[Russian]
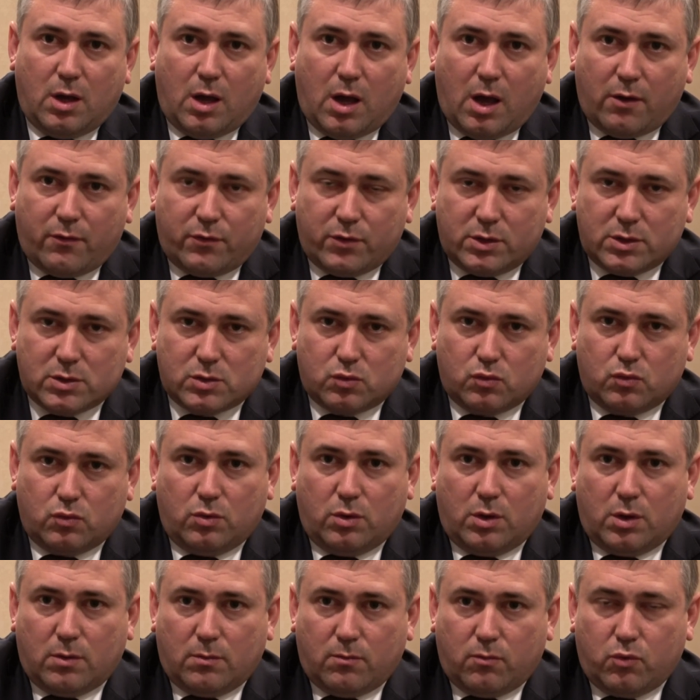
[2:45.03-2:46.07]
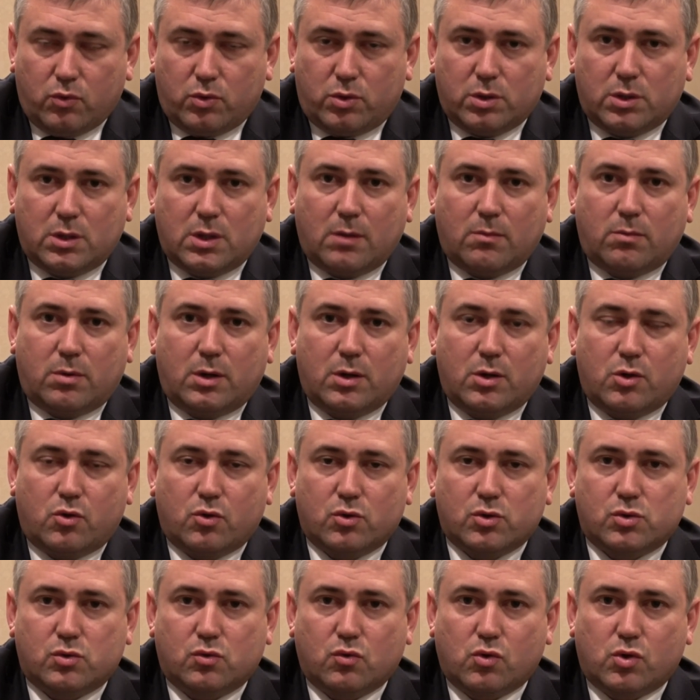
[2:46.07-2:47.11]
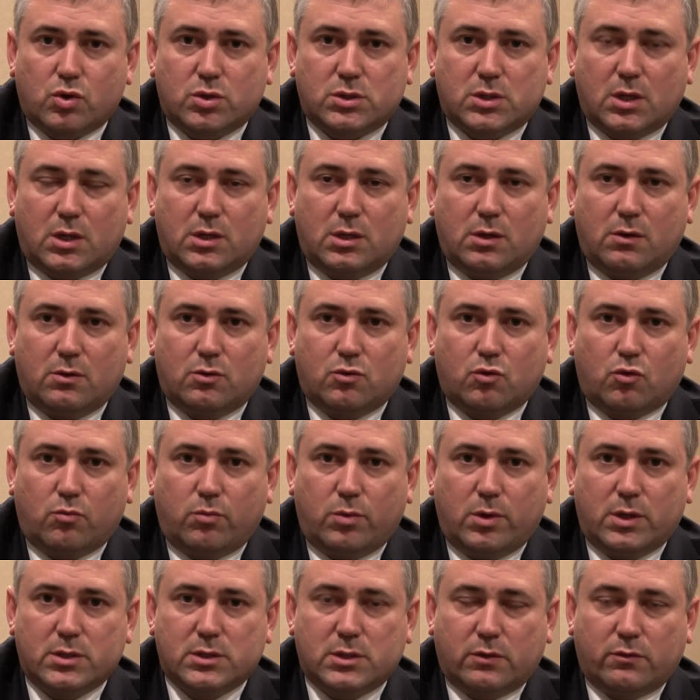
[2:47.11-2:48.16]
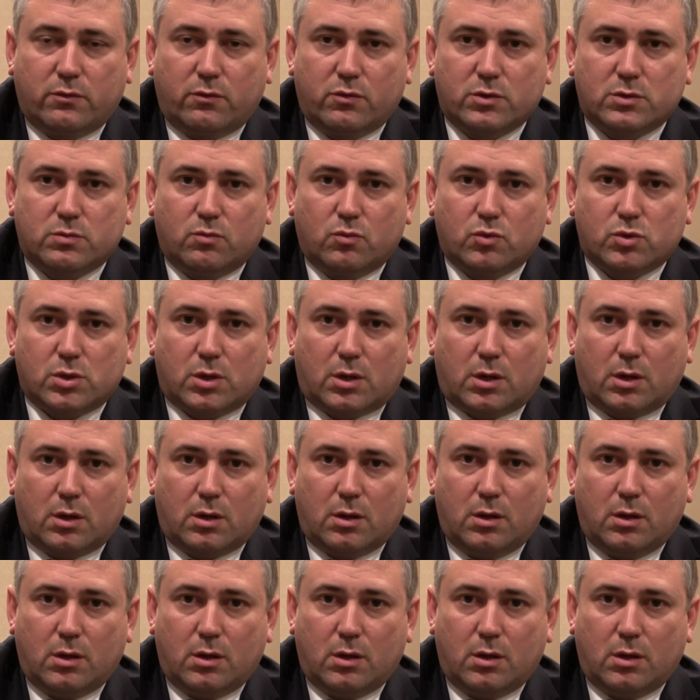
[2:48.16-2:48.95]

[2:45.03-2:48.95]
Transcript: а внизу, будьте добры, еще 169 рублей за вывоз мусора.